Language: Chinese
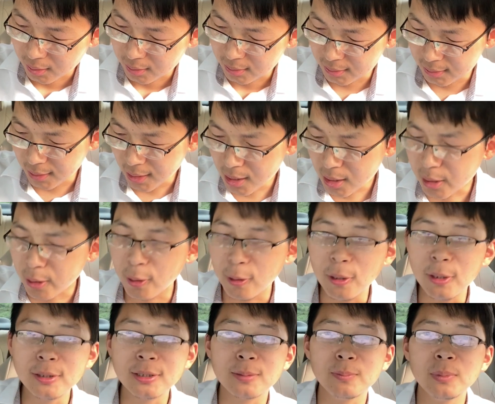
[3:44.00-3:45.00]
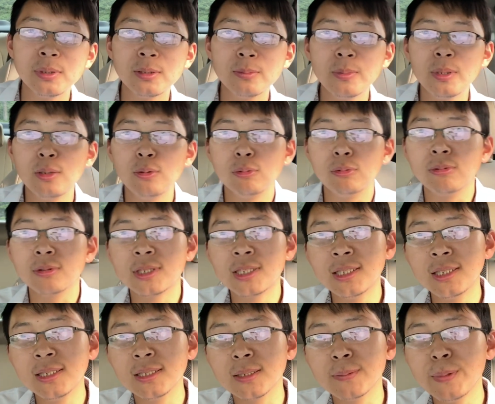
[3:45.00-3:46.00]
你还搞了什么什么武
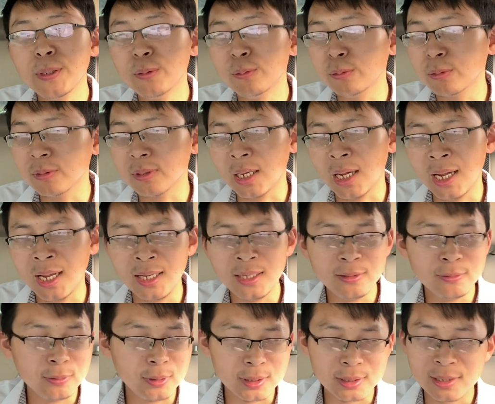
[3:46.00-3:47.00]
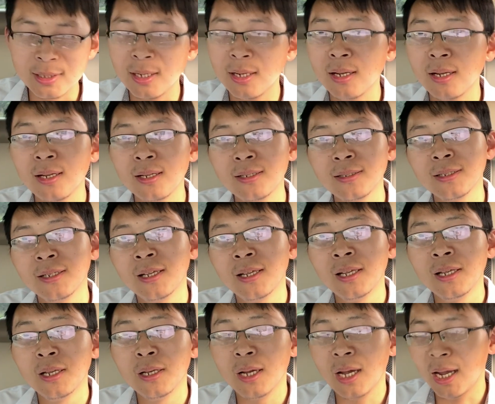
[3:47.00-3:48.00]
器？什么武？哎呦，我操！
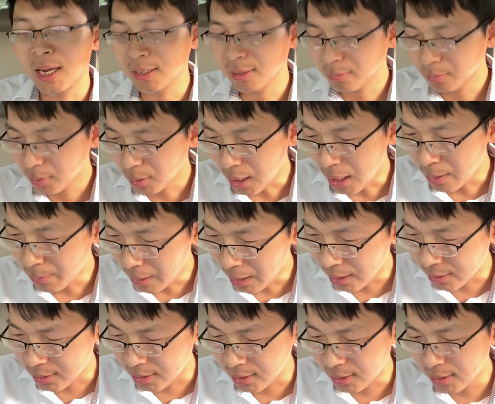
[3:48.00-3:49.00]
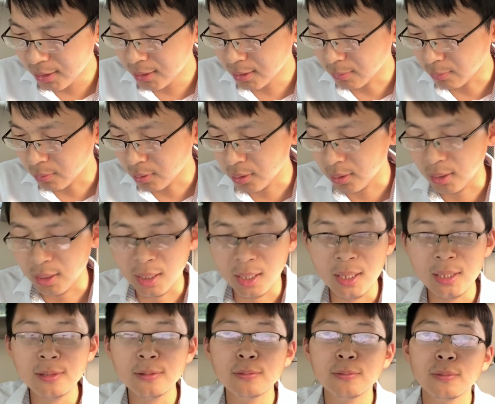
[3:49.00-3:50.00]
还什么阿帕奇？什么？哎
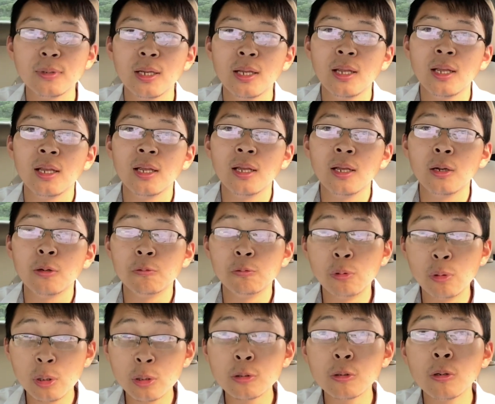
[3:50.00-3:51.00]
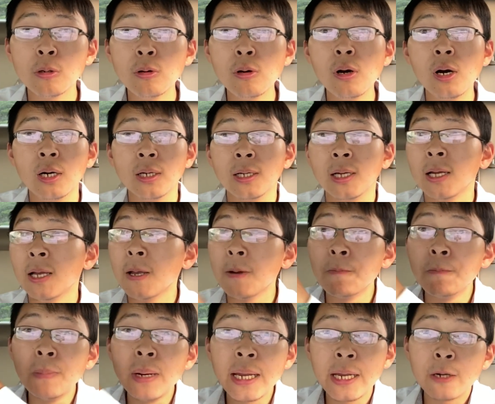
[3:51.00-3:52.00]
呦！我说过，
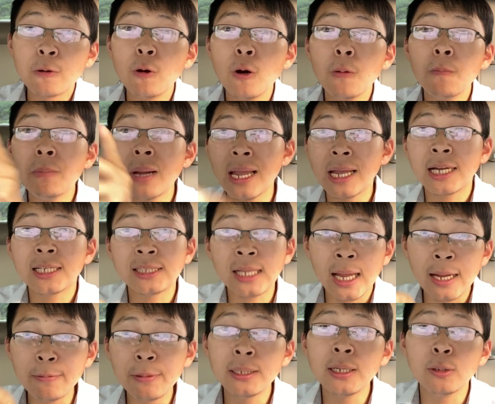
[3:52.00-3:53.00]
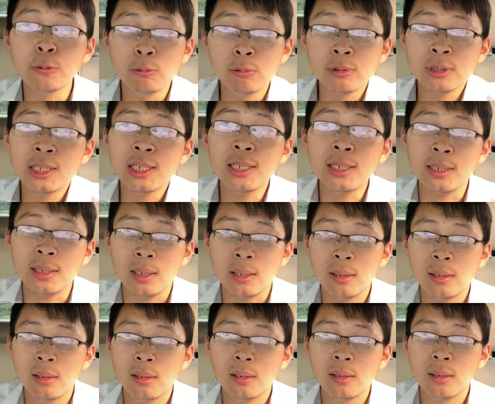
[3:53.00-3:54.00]
美国卖给台湾的武器，
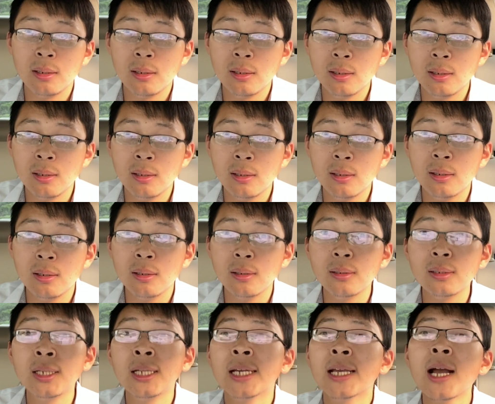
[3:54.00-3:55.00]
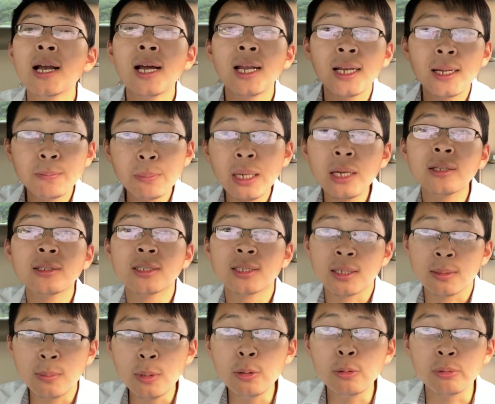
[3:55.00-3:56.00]
你看看他卖的是
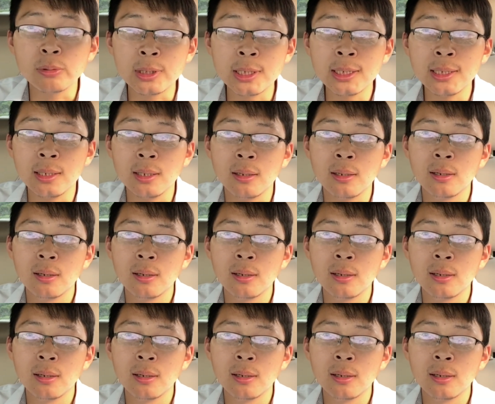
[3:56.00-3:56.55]
什么武器？